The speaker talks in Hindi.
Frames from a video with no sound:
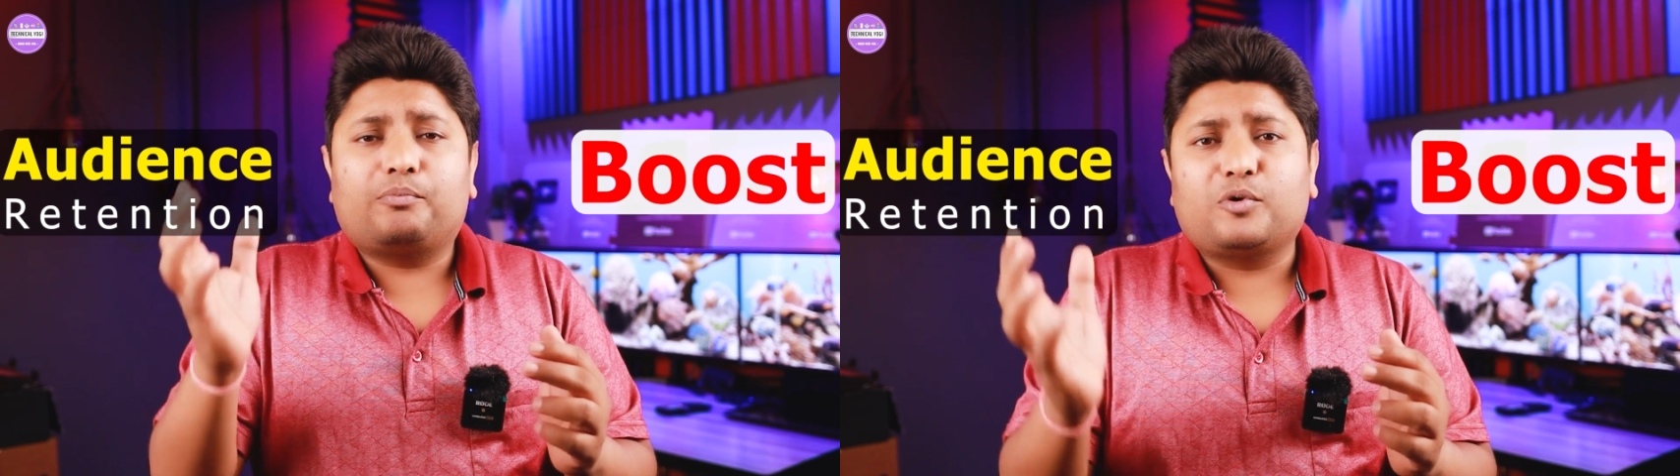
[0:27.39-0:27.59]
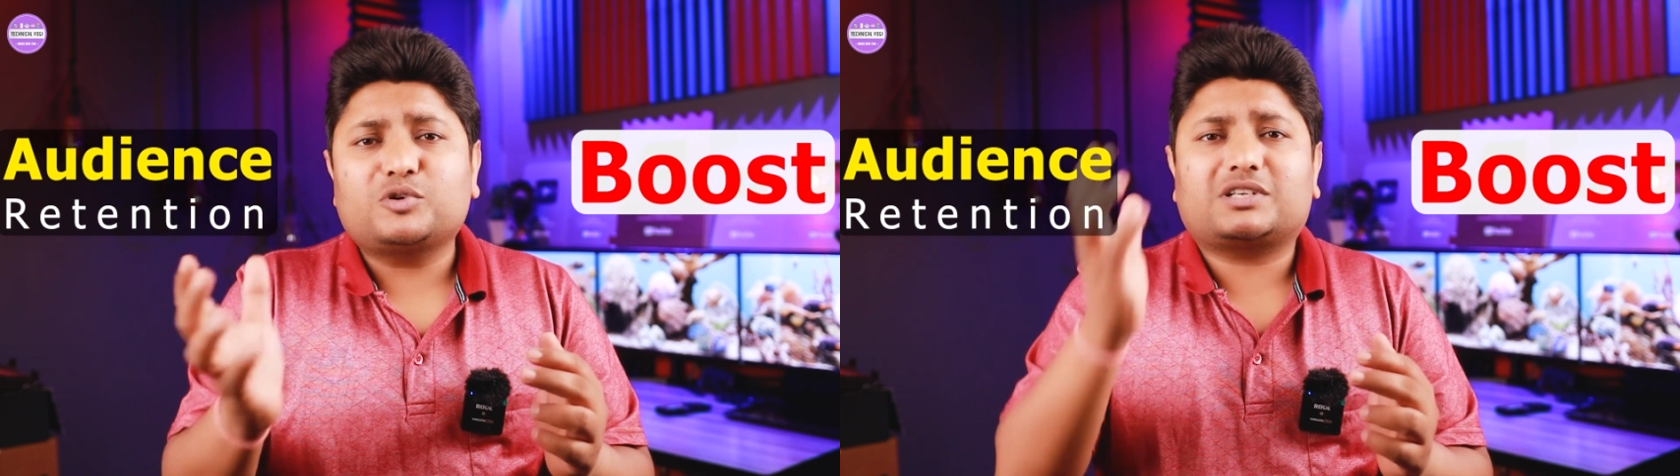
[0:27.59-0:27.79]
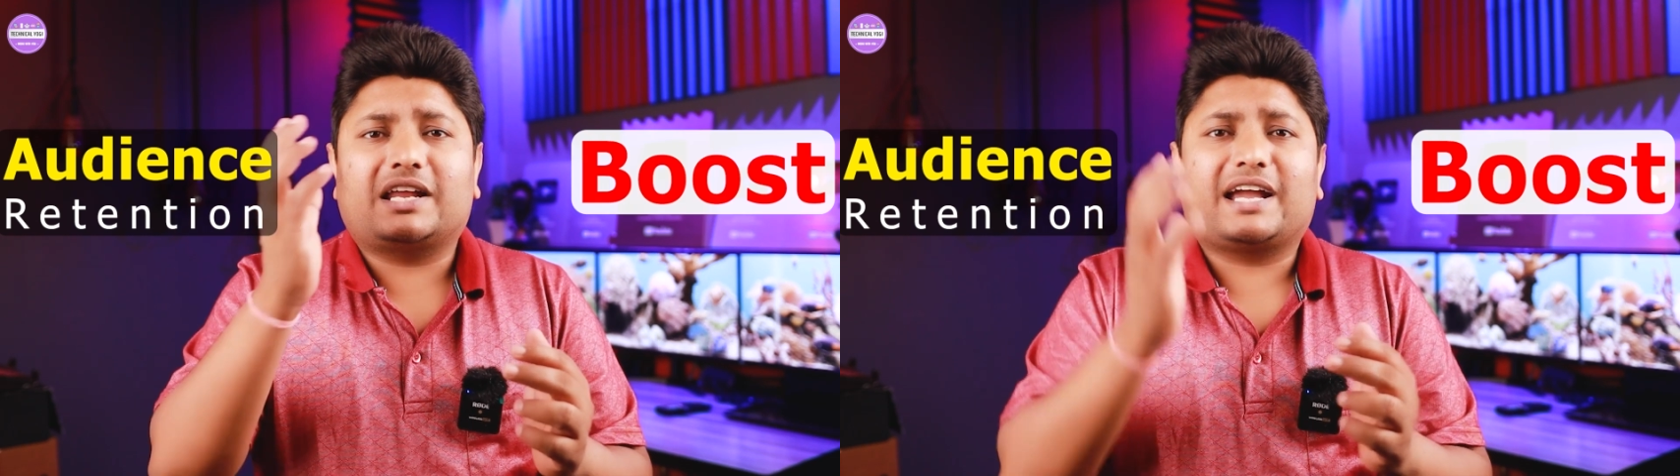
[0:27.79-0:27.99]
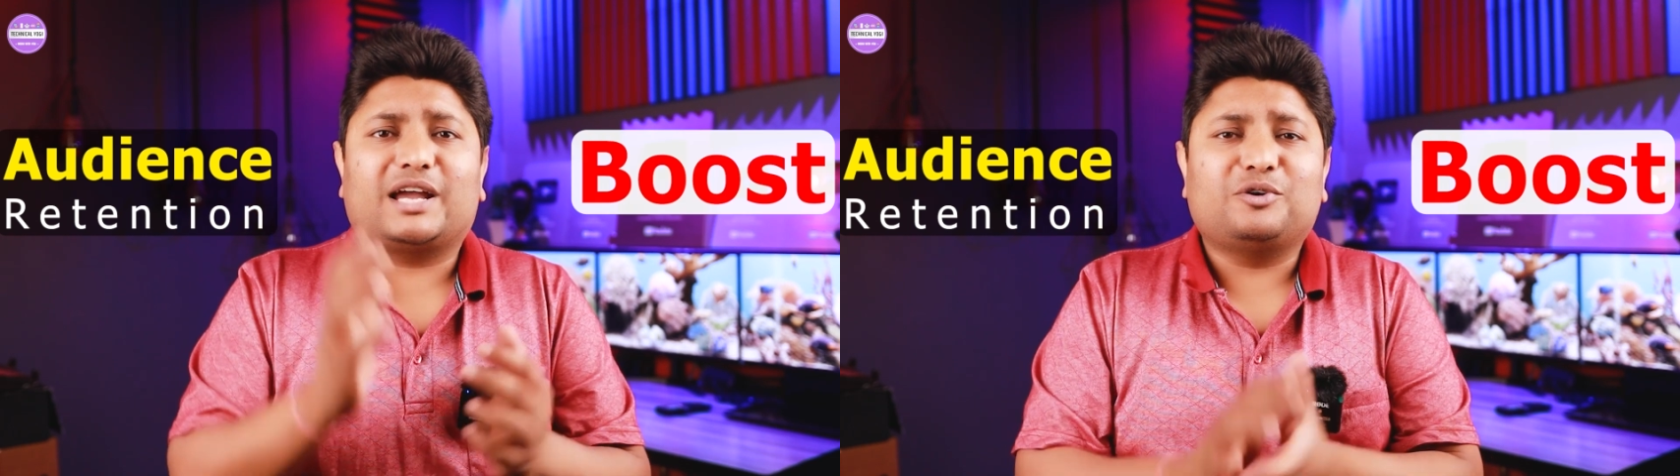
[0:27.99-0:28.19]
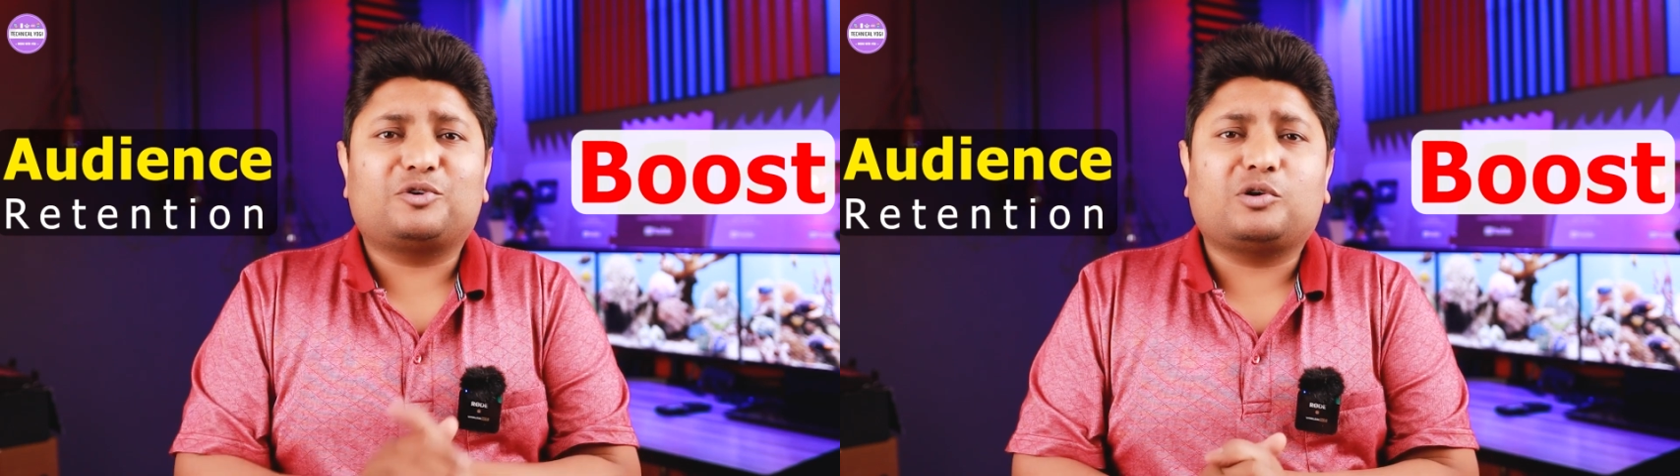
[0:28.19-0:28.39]
बूस्ट
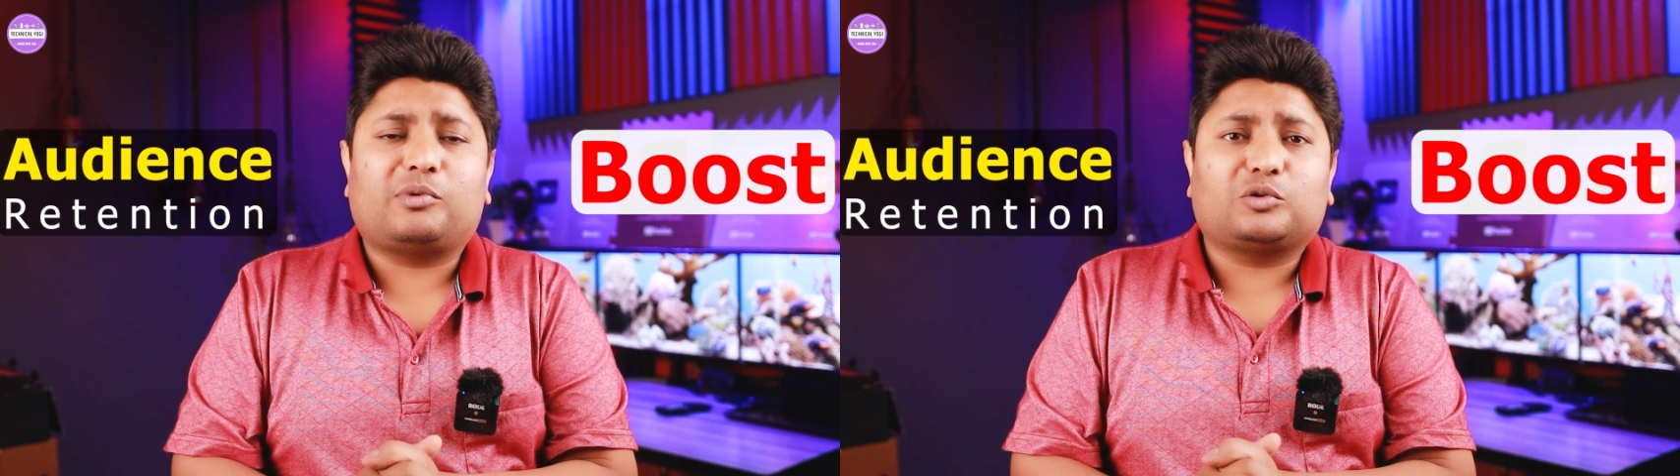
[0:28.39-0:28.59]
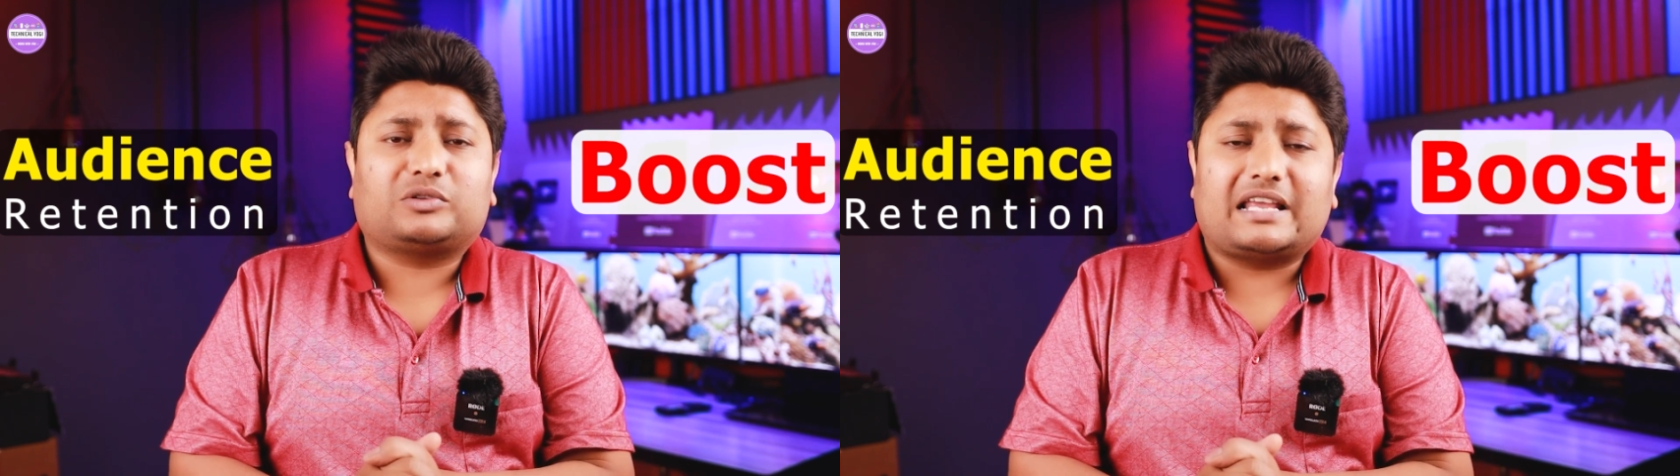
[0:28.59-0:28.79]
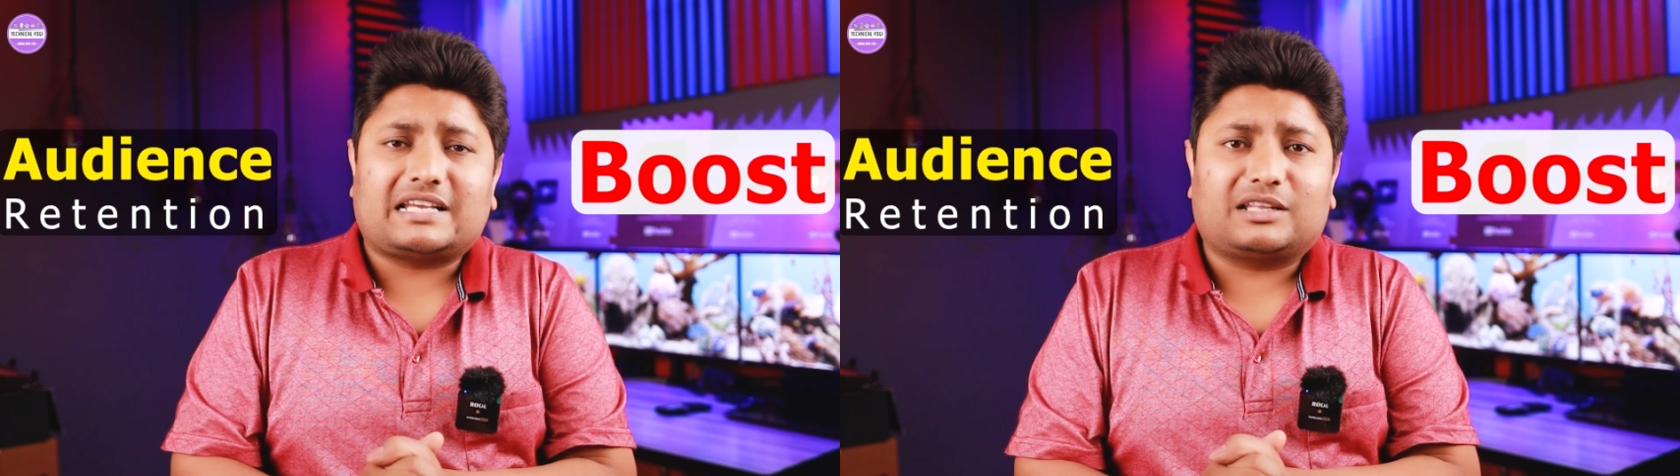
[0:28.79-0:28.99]
करेगा यूट्यूब और उतने